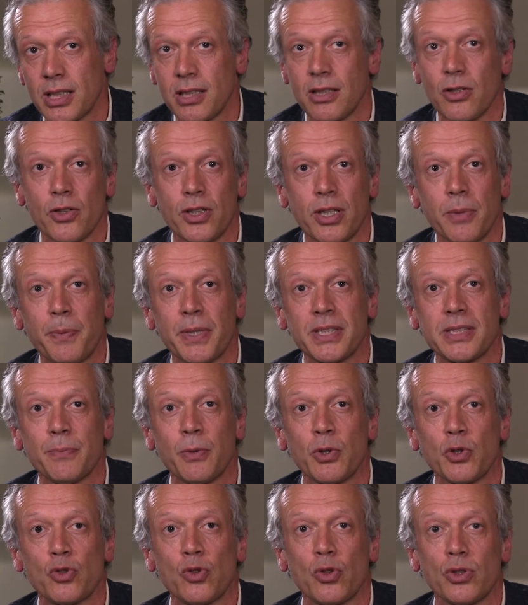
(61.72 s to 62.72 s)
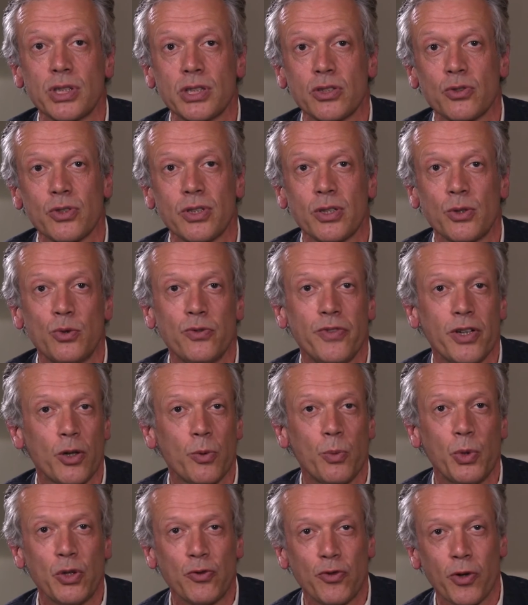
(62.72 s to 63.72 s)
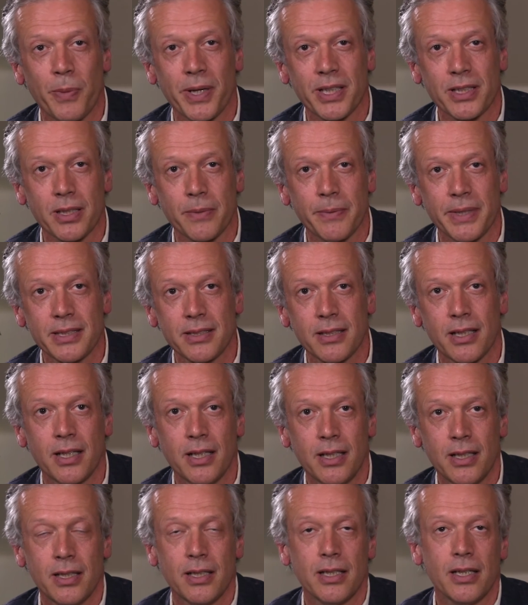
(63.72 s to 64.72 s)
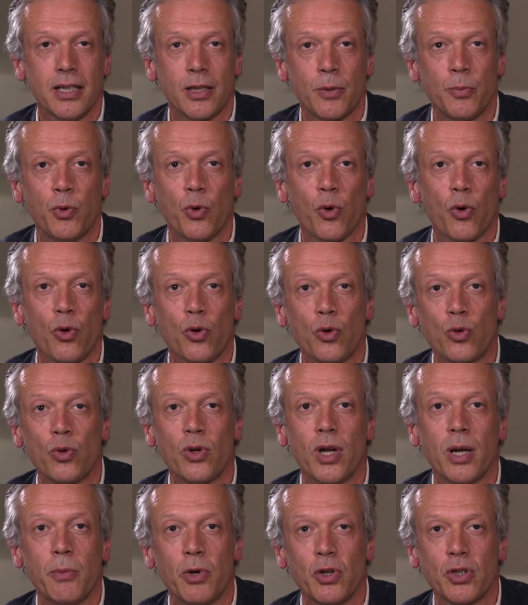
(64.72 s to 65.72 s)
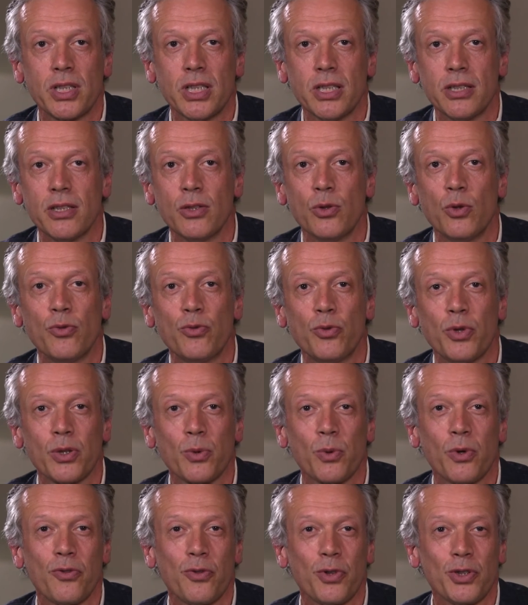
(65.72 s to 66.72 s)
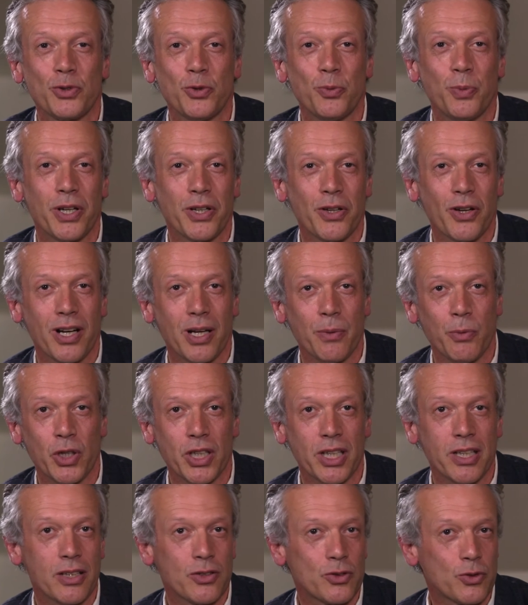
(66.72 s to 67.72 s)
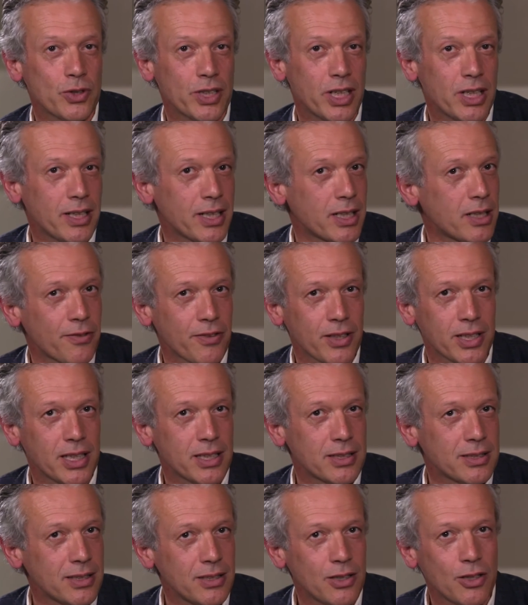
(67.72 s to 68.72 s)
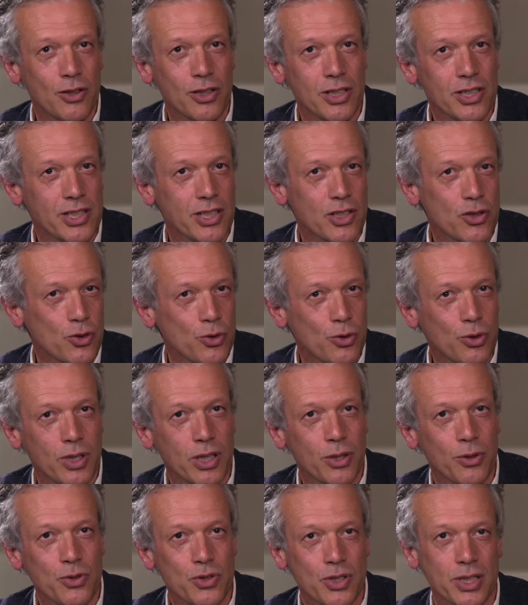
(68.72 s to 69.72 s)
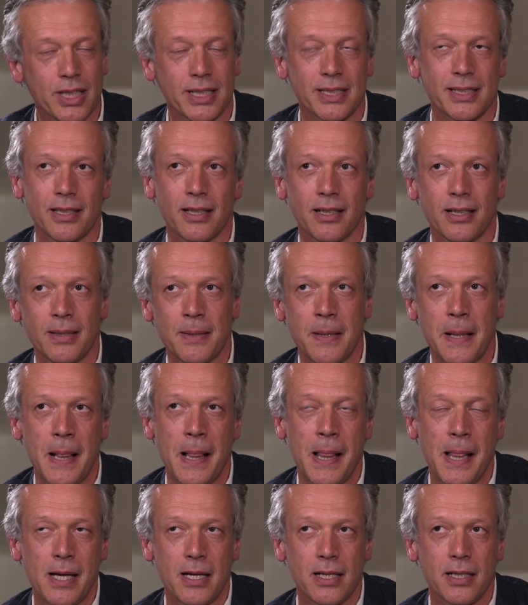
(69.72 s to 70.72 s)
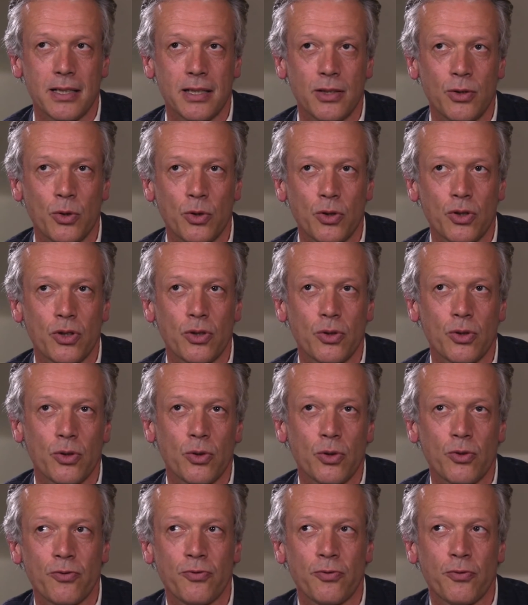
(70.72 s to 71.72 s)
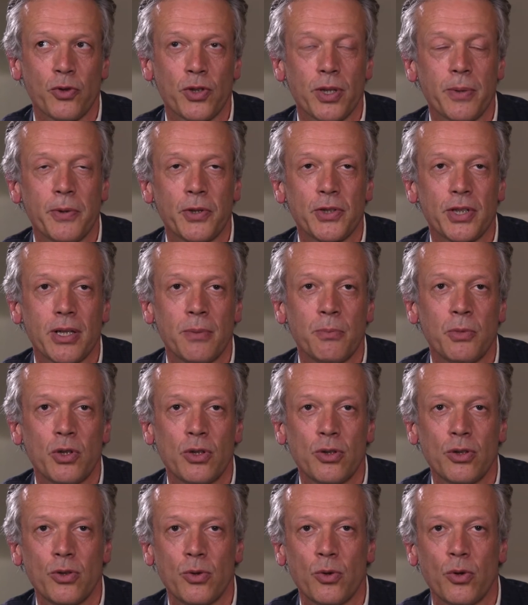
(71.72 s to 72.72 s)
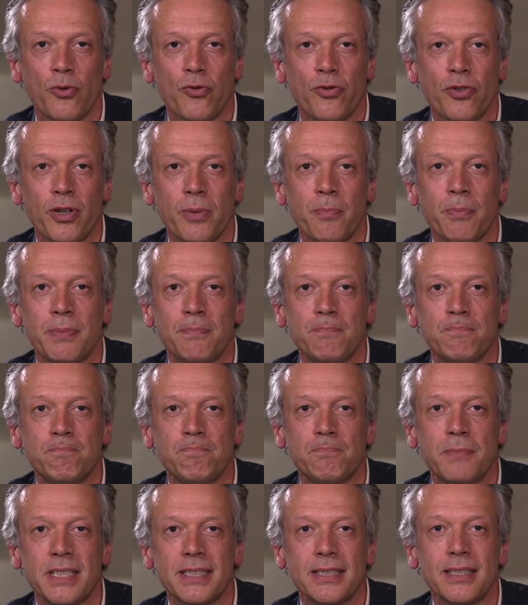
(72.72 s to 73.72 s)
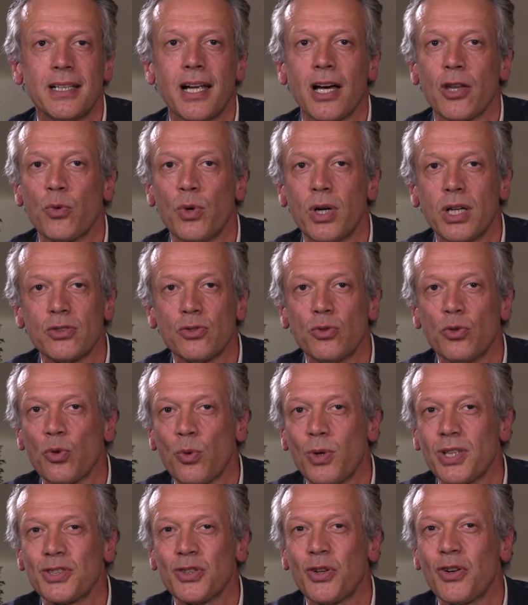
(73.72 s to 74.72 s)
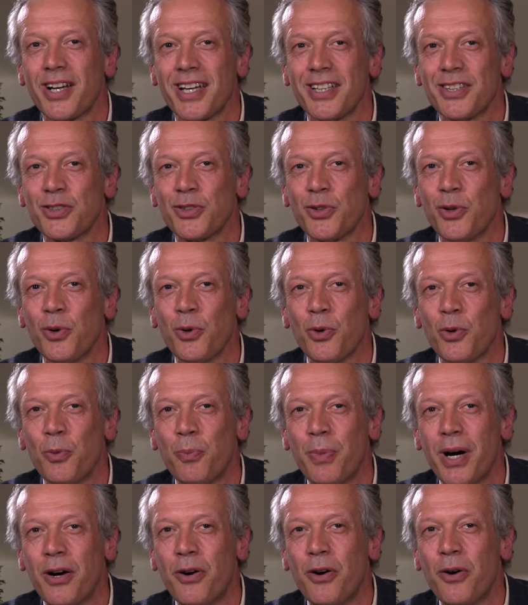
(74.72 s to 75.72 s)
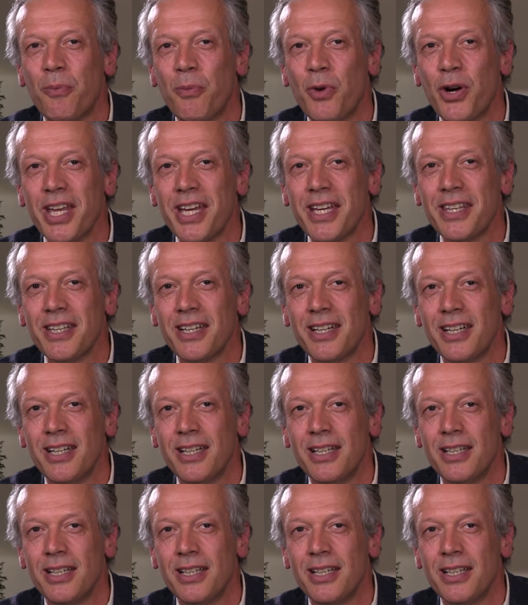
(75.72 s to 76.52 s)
qui étaient en dépassement d'autorisation de découvert au moins une fois par trimestre, et que pour eux, le coût de la banque, il était deux fois, trois fois supérieur à la moyenne nationale avec les frais d'incident, les agios, les rejets, etc. Et donc, fondamentalement, on fait passer l'ardoise de 300-400 euros par an en moyenne